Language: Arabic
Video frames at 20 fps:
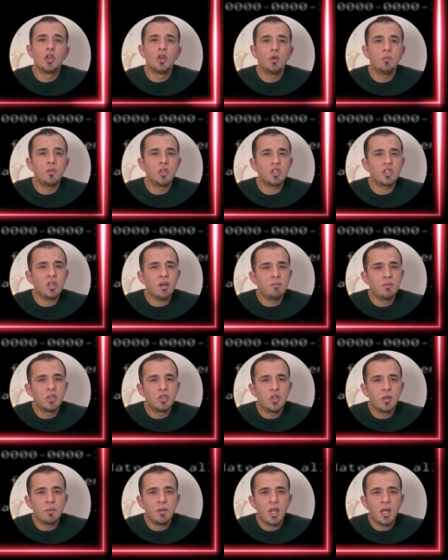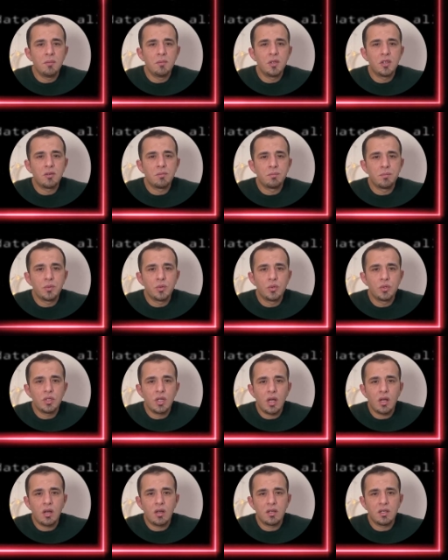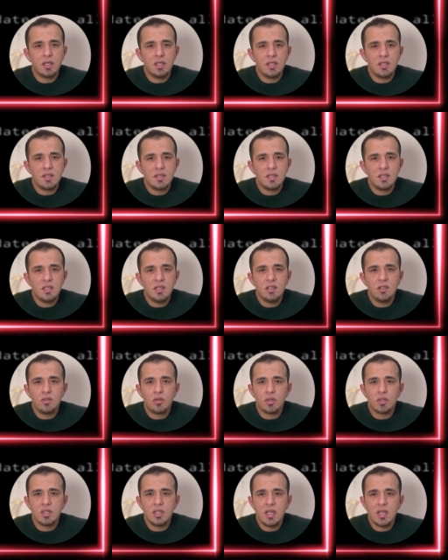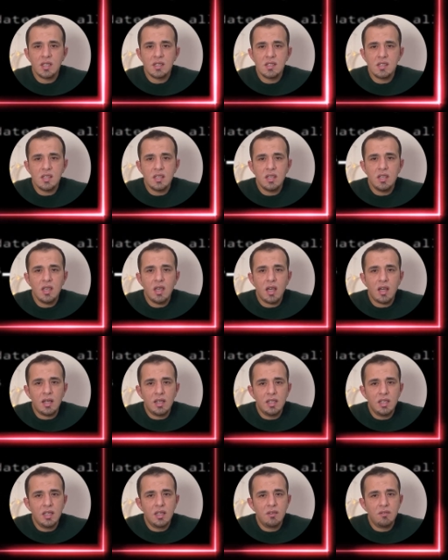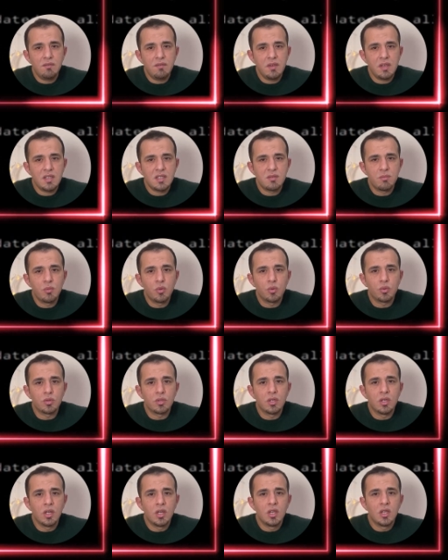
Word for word: وبنرجع بنكتب الامر boot rec.exe e على fix boot